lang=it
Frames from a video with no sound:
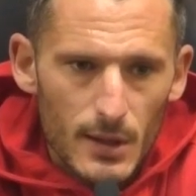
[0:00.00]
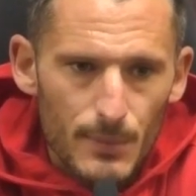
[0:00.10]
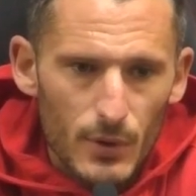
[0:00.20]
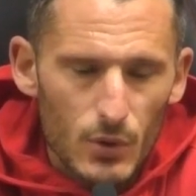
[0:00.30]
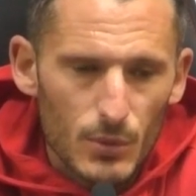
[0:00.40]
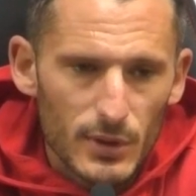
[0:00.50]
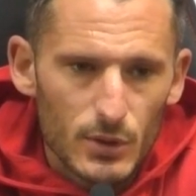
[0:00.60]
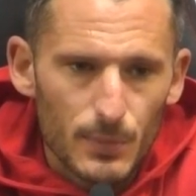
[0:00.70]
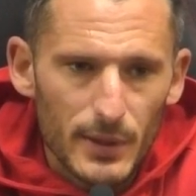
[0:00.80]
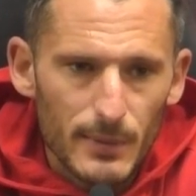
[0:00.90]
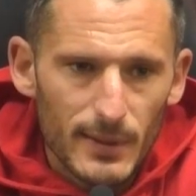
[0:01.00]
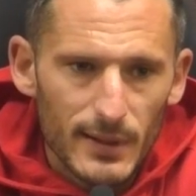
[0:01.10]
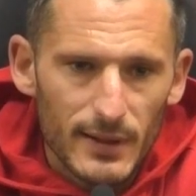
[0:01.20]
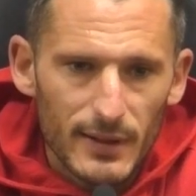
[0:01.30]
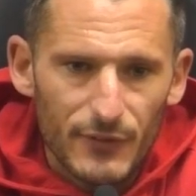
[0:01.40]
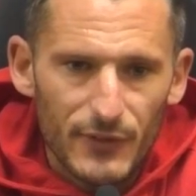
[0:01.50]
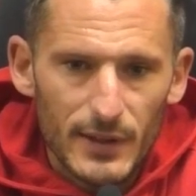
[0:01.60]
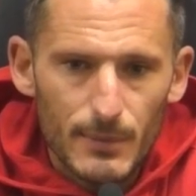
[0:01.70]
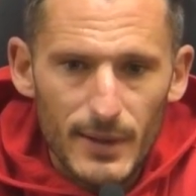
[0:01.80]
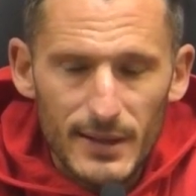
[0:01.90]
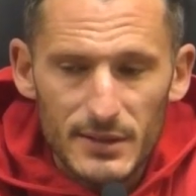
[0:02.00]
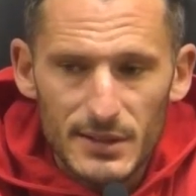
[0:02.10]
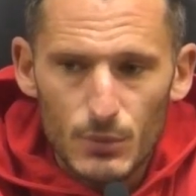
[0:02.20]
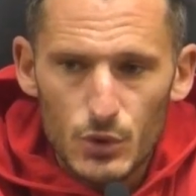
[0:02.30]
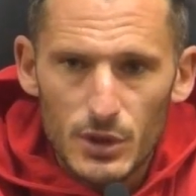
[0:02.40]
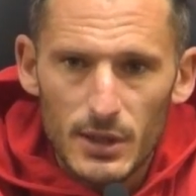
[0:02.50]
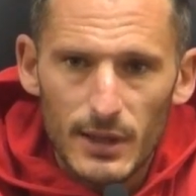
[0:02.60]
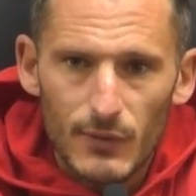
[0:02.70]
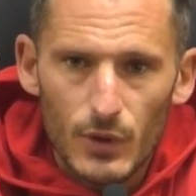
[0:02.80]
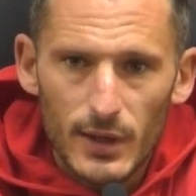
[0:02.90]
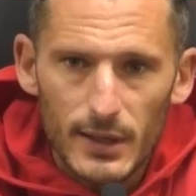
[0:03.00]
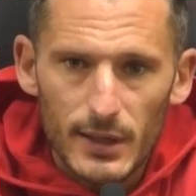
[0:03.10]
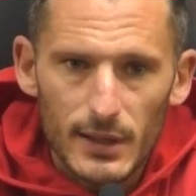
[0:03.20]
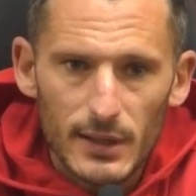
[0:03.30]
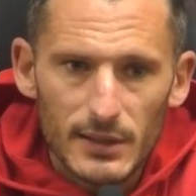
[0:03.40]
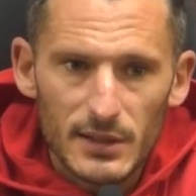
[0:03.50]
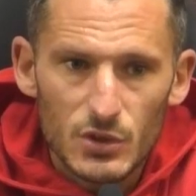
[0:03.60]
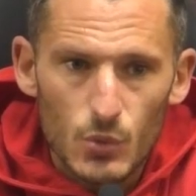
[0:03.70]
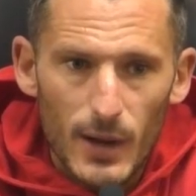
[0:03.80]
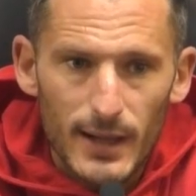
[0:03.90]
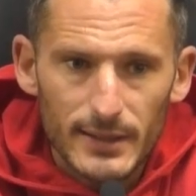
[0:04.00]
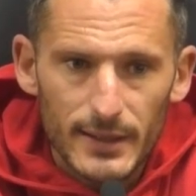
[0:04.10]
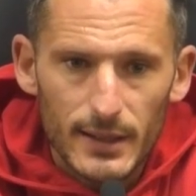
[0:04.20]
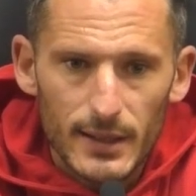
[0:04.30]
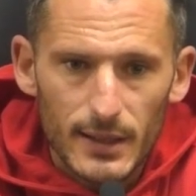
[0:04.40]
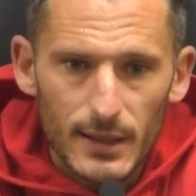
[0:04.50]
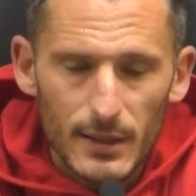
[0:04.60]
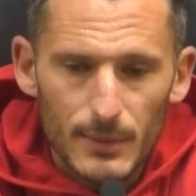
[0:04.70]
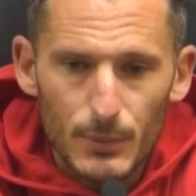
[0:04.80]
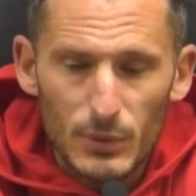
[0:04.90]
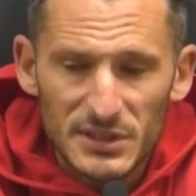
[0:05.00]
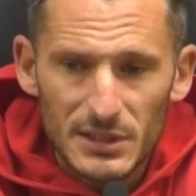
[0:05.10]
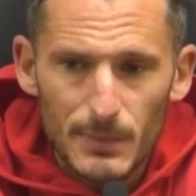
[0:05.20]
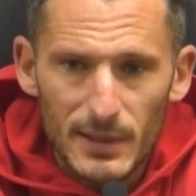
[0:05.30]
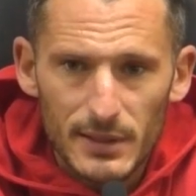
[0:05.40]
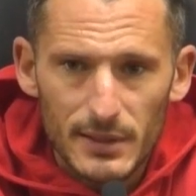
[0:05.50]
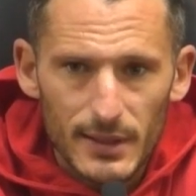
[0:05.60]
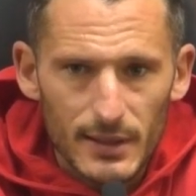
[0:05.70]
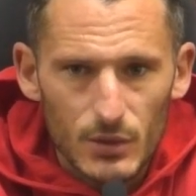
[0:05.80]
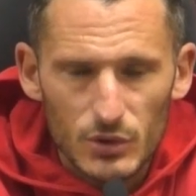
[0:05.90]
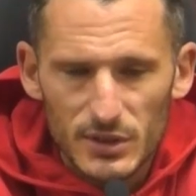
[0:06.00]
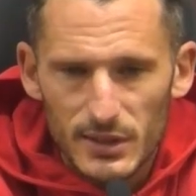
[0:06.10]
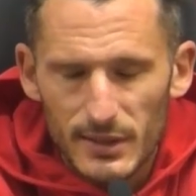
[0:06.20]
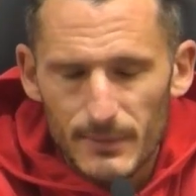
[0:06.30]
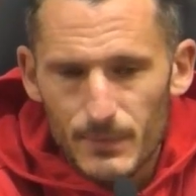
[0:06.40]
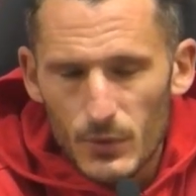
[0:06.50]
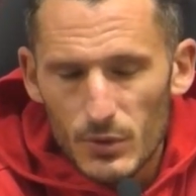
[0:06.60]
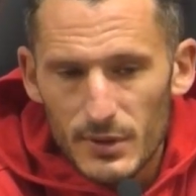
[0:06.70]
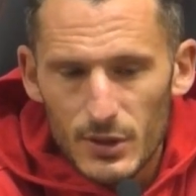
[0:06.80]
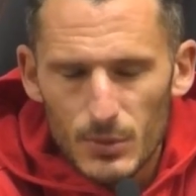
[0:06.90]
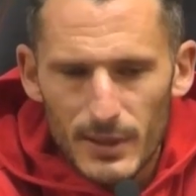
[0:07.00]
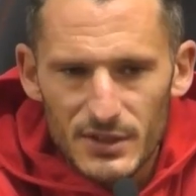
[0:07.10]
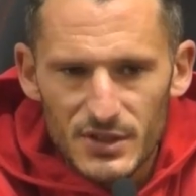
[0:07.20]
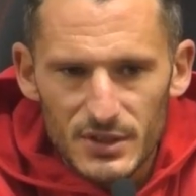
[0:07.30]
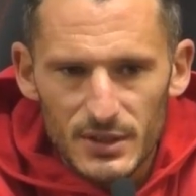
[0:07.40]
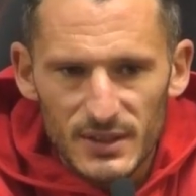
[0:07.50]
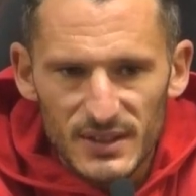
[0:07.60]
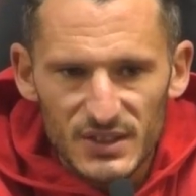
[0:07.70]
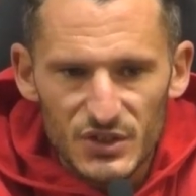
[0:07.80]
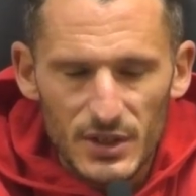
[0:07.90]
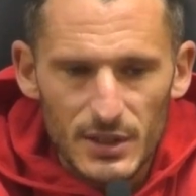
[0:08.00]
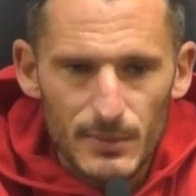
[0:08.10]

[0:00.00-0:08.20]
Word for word: E poi, come ho detto prima, finalmente siamo riusciti a lavorare di squadra per una settimana intera, cosa che ogni tanto magari ce, eh, ne